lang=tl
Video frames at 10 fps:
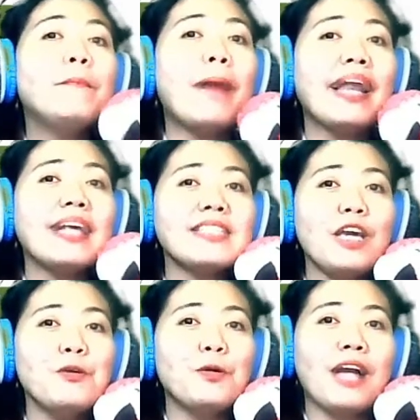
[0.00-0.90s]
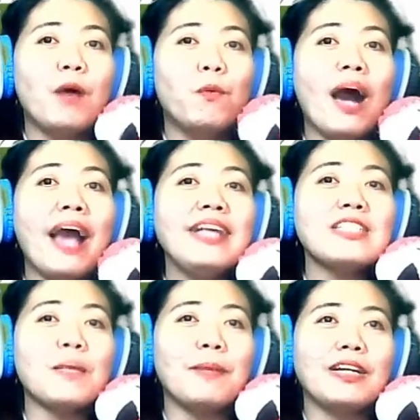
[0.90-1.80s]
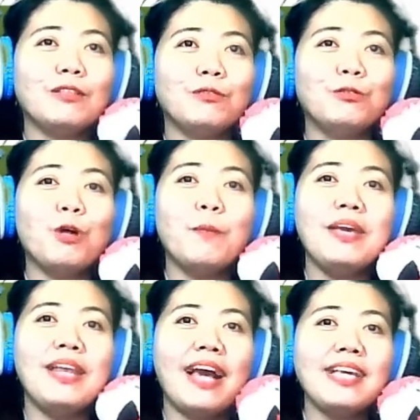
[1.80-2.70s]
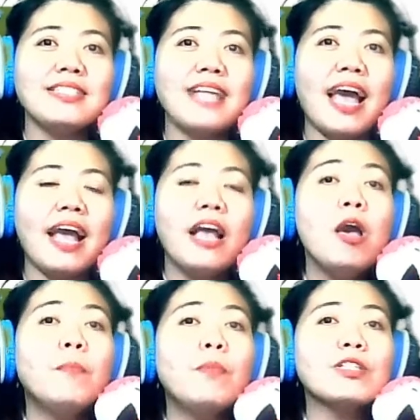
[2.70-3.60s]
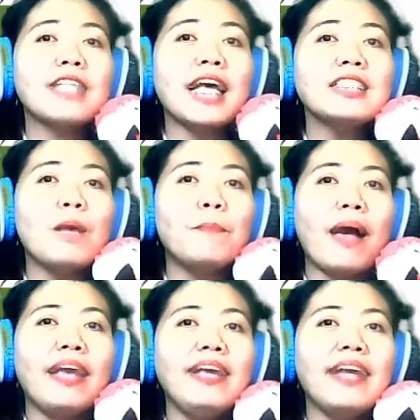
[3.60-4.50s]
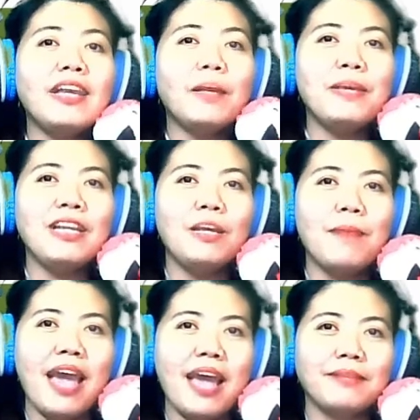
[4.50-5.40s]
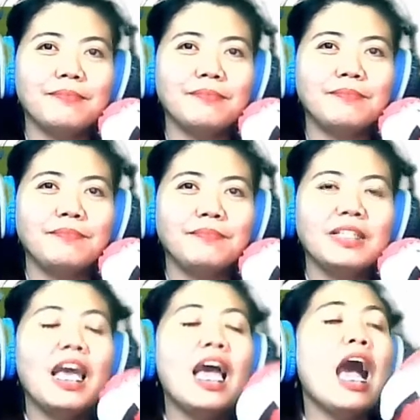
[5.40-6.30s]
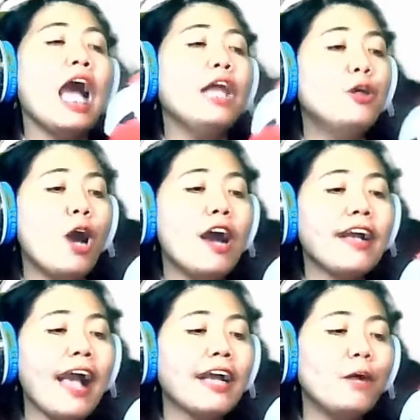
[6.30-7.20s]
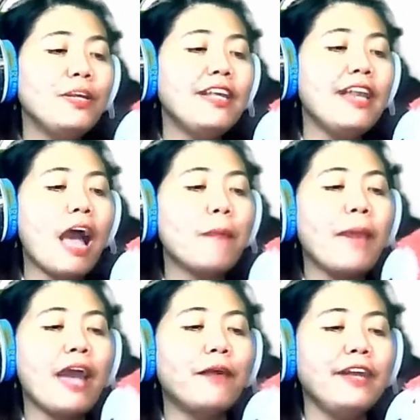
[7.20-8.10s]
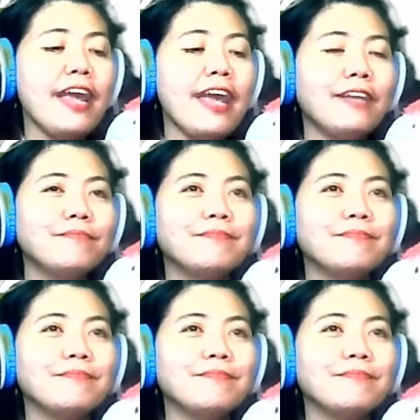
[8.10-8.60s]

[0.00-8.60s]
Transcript: Para sa inyong gawain sa pagkatuto bilang isa, buksan sa pahina 15. Ano ang gagawin nila, Perry?